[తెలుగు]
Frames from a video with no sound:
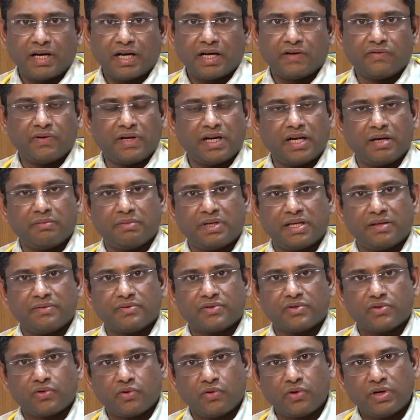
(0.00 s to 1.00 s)
దానివల్ల
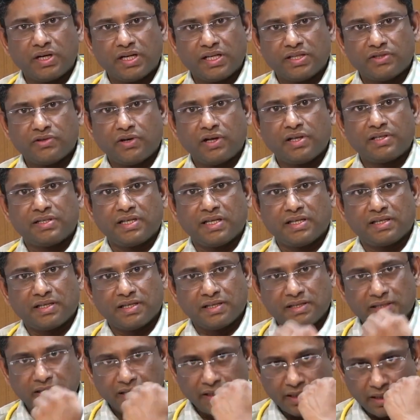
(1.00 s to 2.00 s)
మనం స్టోన్ డిజాల్వ్
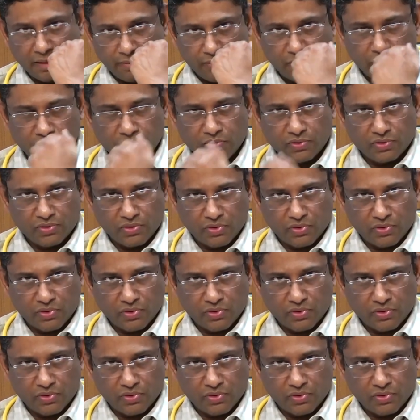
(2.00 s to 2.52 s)
చేసే సిరప్